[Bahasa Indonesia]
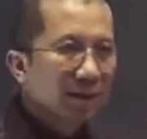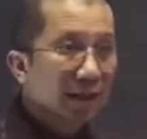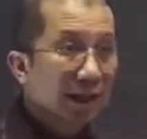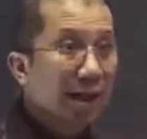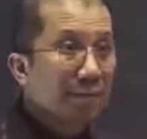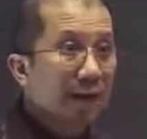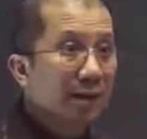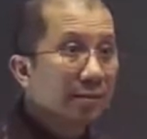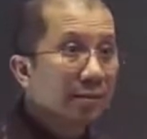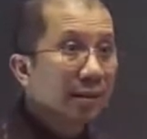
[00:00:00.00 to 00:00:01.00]

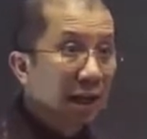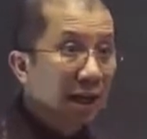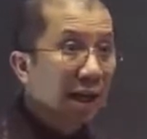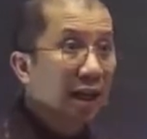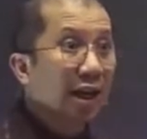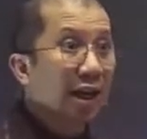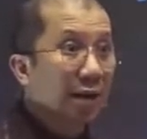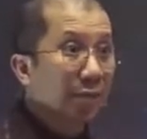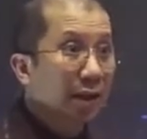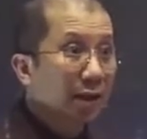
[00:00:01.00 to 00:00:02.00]
Kenapa? Karena
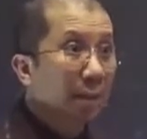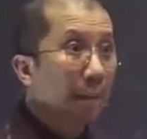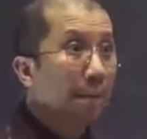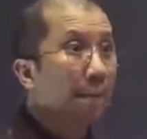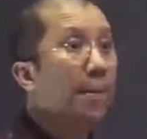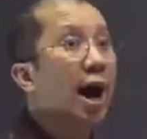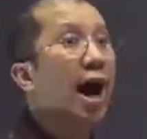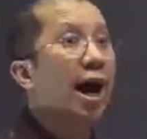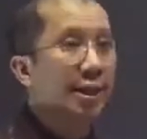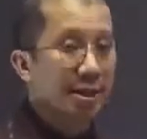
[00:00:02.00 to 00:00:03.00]
kami
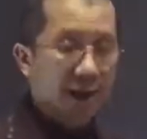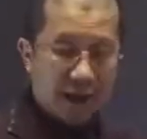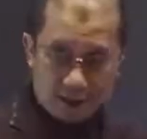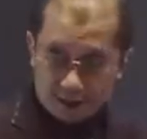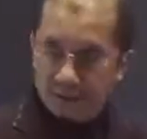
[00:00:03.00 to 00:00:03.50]
banyak.